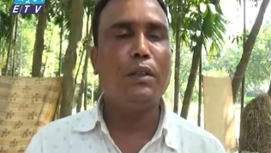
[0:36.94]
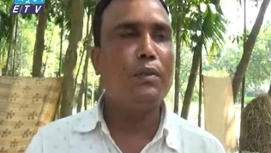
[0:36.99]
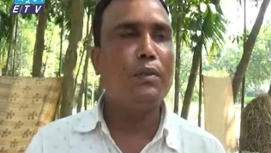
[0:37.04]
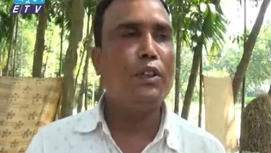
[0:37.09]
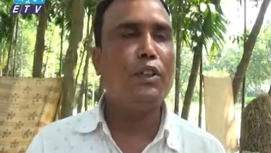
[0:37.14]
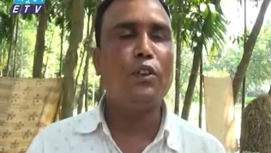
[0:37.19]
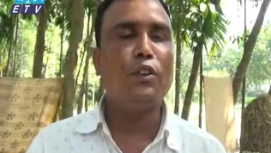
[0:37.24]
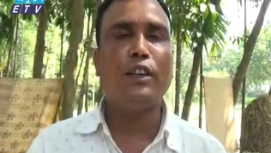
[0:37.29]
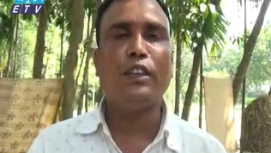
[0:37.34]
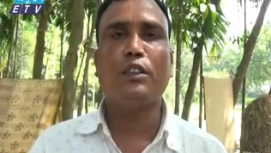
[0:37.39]

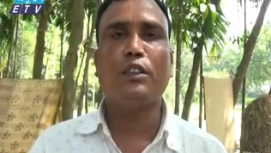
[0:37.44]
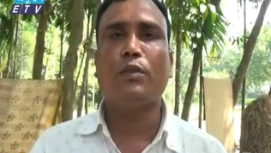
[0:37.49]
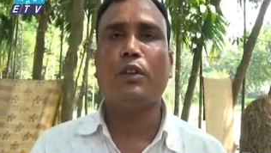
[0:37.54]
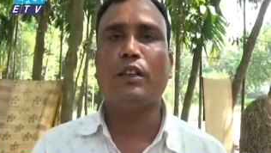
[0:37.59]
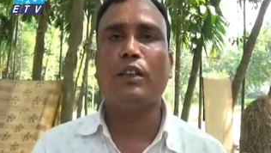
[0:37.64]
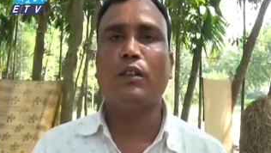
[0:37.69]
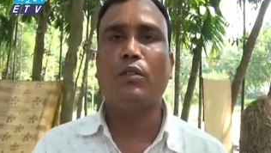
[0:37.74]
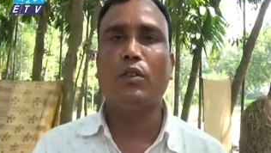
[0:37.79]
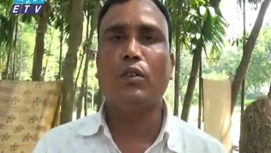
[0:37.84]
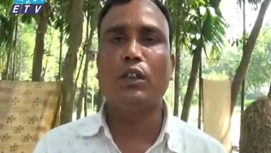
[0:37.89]
বিভিন্ন
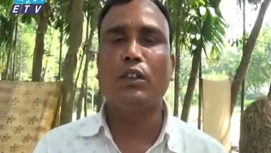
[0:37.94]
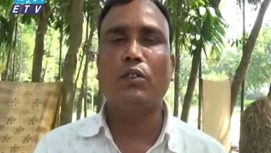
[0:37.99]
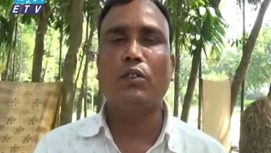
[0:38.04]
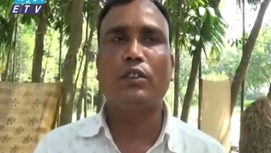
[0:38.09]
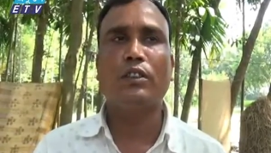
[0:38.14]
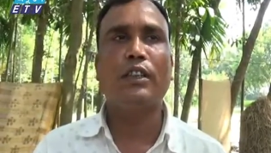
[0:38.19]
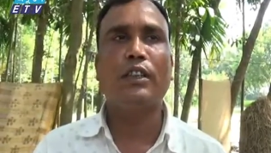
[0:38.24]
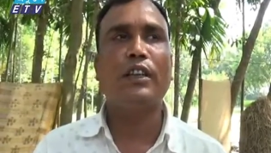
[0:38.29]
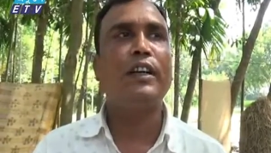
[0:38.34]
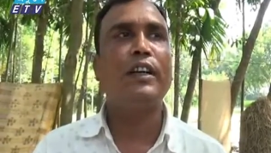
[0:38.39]
স্পটে গুলি
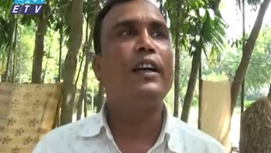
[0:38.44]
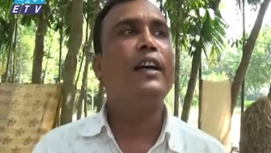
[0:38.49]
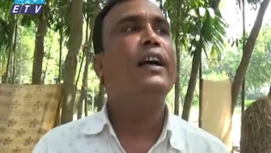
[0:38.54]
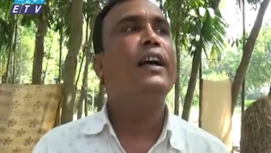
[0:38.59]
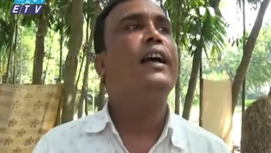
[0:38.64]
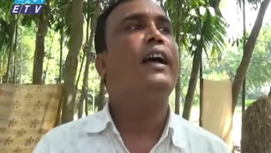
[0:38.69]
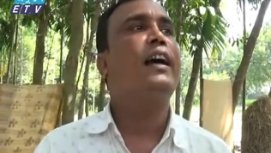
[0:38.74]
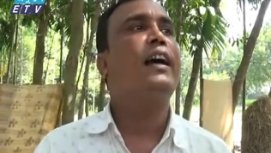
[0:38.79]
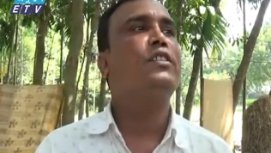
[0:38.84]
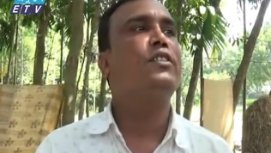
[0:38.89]
করছে
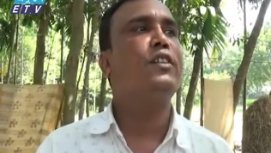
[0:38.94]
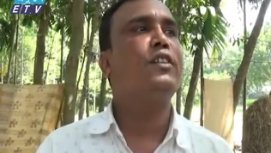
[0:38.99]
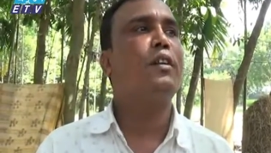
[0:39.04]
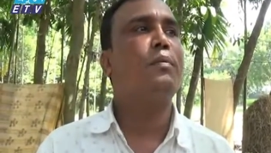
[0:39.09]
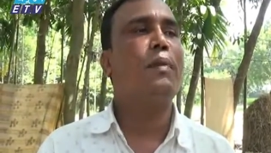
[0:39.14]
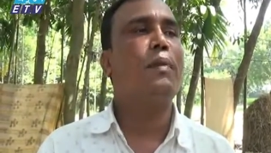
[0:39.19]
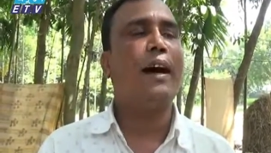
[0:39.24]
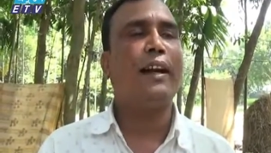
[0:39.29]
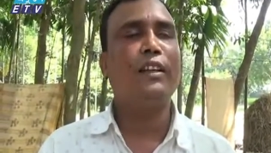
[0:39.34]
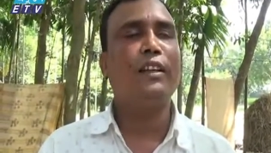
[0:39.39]
একজনের
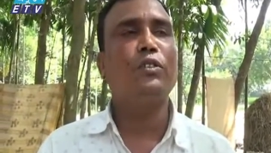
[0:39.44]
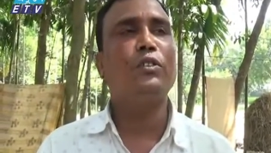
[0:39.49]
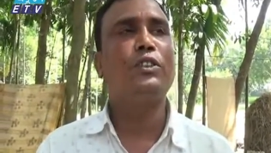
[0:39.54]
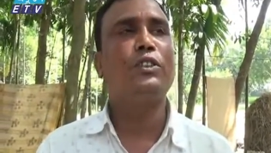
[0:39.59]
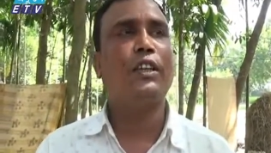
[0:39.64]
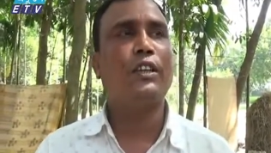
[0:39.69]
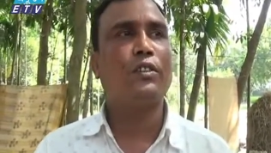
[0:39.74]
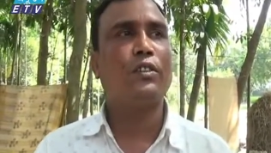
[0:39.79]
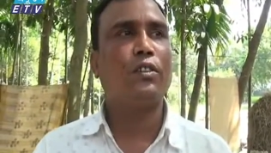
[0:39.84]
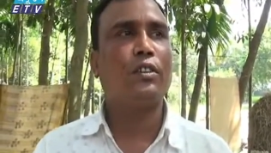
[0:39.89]
বাড়ি
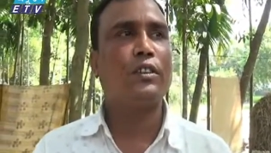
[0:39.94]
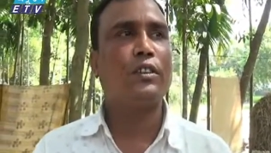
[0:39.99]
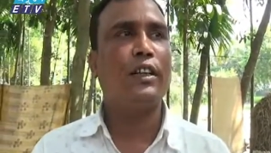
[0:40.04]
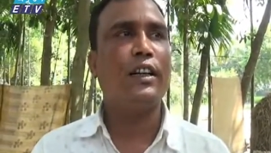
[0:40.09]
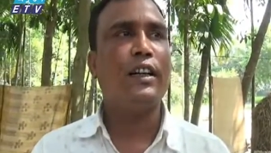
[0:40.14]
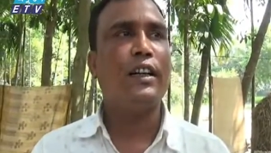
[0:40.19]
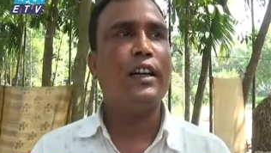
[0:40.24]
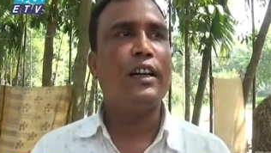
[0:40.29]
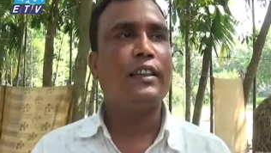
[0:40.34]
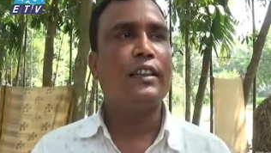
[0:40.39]
উচ্ছেদ করছে
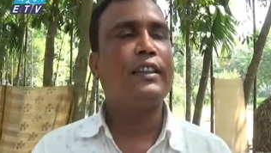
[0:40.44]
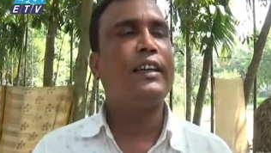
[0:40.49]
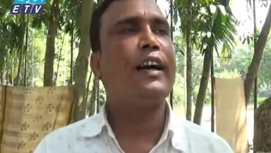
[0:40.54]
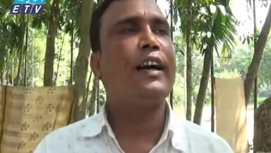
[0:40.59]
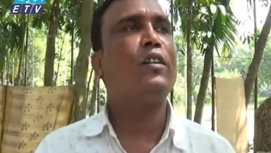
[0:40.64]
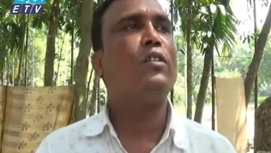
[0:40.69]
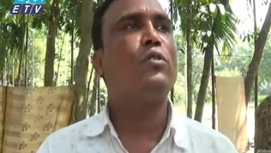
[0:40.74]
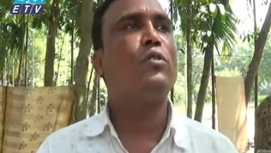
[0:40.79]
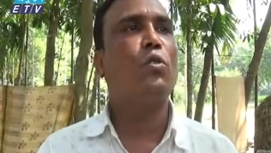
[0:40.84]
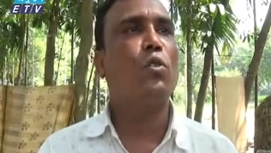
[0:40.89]
সে
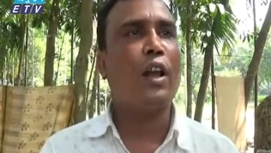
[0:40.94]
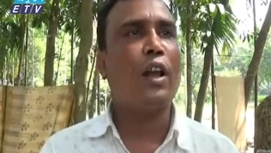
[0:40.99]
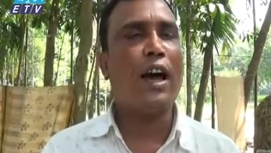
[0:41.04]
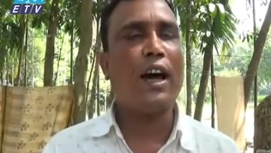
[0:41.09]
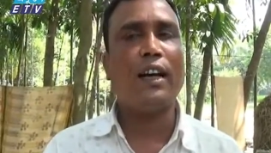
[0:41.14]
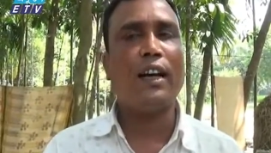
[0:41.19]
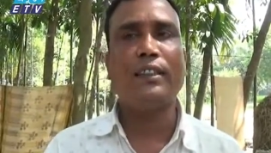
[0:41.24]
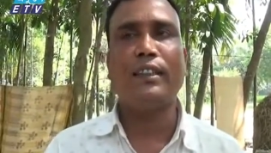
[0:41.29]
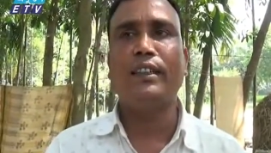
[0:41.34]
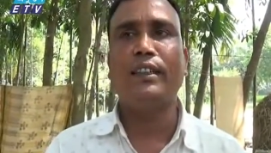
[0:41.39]
এখন খোলা
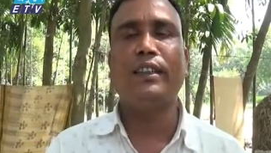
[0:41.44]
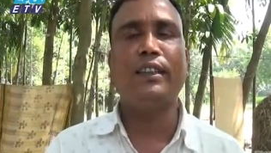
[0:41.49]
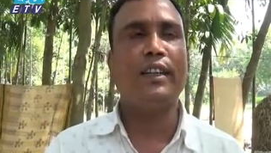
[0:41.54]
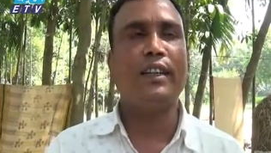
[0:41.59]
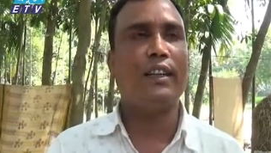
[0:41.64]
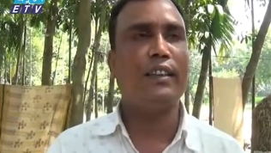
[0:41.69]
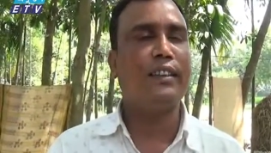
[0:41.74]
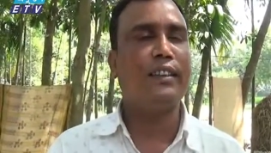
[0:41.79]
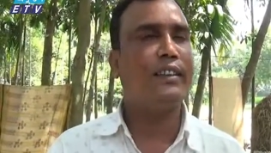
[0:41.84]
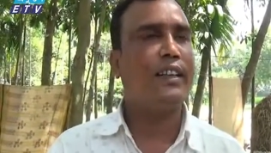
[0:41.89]
আকাশের
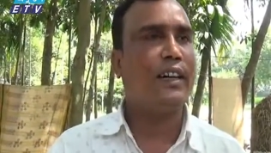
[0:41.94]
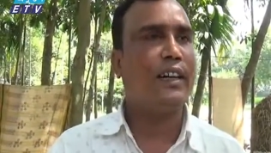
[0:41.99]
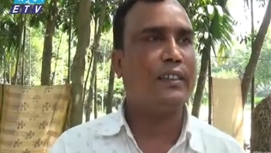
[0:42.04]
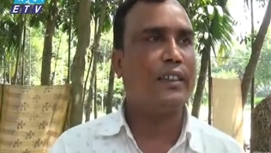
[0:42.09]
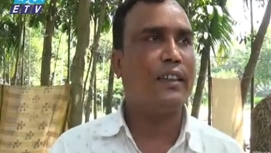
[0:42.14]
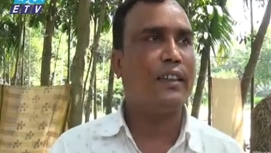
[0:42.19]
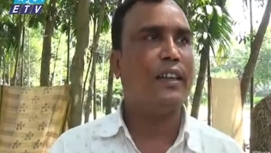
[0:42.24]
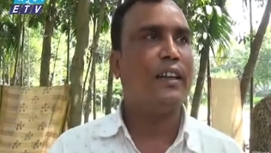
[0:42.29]
নিচে আছে